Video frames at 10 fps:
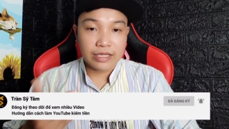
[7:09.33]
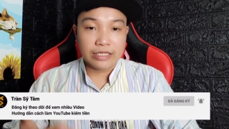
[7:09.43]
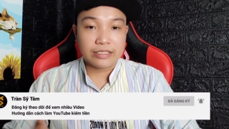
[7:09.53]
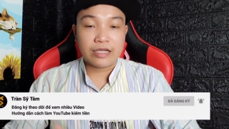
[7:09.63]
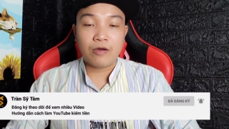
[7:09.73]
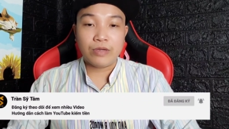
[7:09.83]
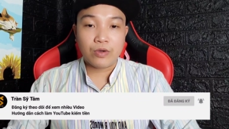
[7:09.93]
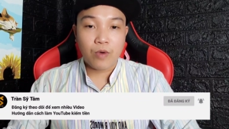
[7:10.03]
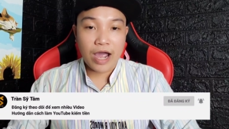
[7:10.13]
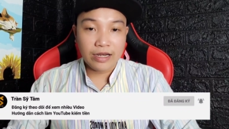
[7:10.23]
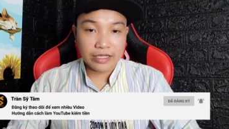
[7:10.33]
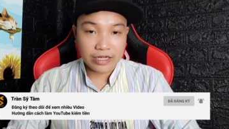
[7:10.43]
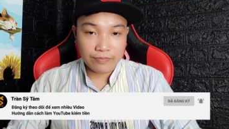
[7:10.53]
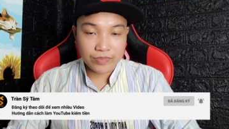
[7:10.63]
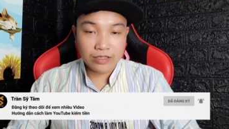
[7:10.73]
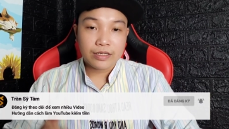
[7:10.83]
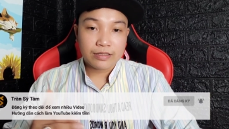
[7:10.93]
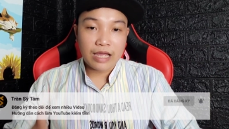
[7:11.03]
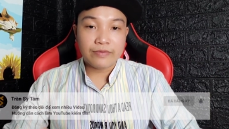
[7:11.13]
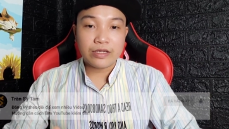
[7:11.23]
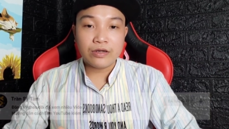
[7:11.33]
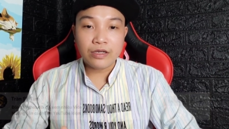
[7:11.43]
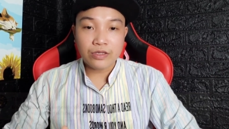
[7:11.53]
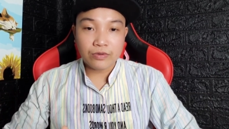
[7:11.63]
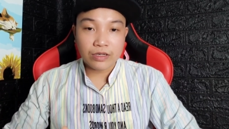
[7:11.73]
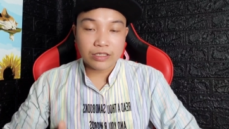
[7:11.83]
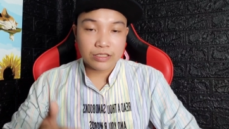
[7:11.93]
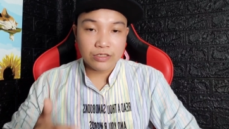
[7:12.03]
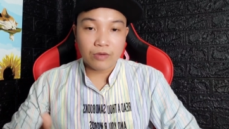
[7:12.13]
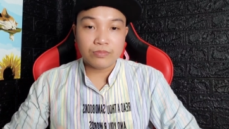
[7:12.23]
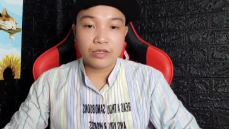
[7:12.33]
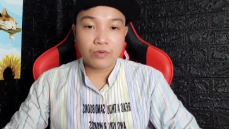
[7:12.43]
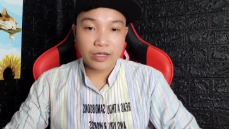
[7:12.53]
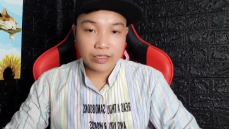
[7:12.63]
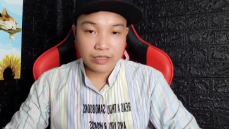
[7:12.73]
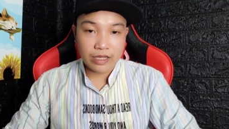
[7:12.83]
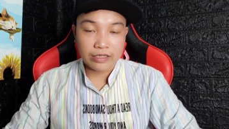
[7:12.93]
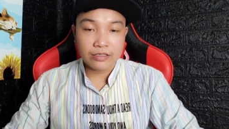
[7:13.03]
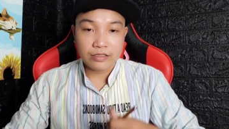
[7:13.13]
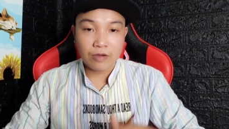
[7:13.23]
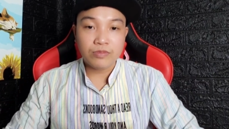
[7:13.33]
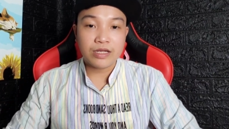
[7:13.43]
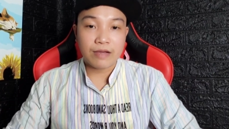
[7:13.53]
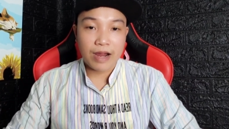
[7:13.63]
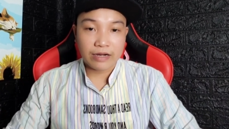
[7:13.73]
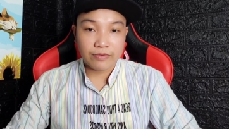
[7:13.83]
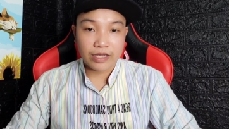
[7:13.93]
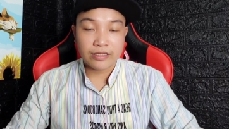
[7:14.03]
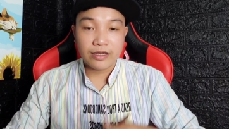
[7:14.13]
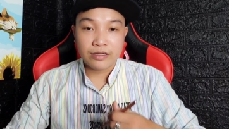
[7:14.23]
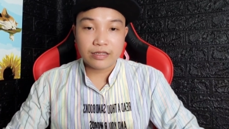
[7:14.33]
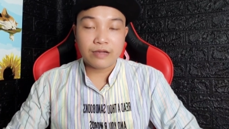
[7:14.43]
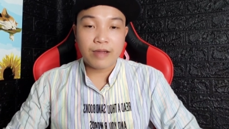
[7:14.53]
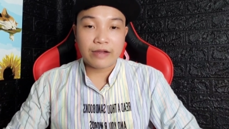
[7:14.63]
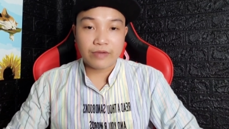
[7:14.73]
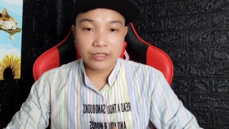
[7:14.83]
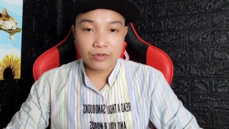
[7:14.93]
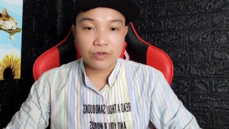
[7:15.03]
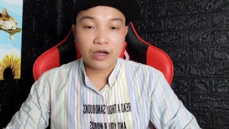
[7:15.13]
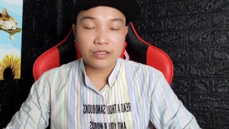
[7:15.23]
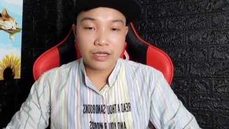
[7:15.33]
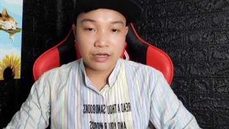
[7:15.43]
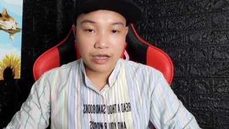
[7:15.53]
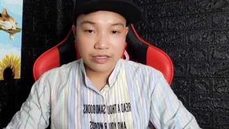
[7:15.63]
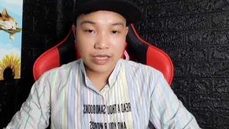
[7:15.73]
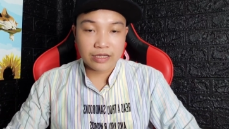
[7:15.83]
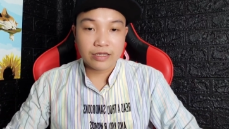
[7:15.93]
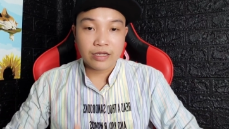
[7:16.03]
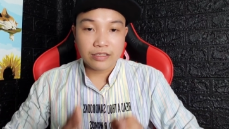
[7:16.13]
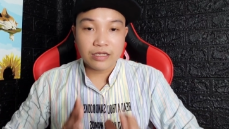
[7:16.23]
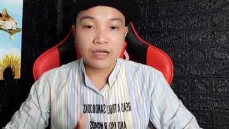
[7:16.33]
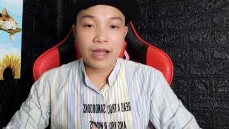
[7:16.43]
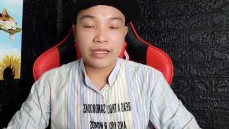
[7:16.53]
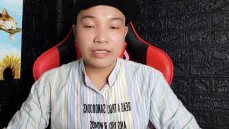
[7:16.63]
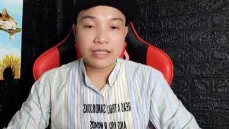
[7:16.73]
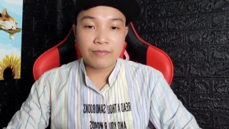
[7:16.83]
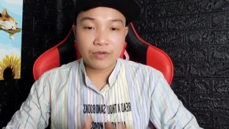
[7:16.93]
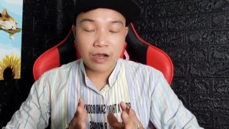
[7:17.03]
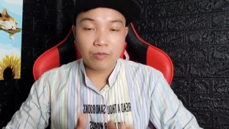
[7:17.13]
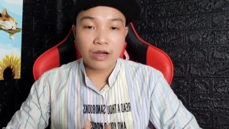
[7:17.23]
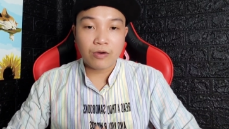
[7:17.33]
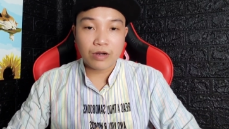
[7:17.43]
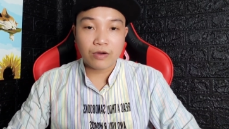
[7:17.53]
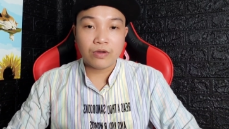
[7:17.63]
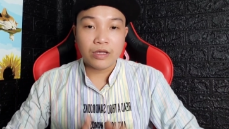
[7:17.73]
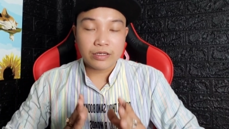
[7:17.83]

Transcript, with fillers: thì sẽ không hiệu quả liền ngay lập tức, tại vì có rất là nhiều người sử dụng từ khóa kinh điển giống như là bạn vậy, nên các bạn phải chịu khó chờ đợi nha. Nhưng các bạn yên tâm, không lâu đâu,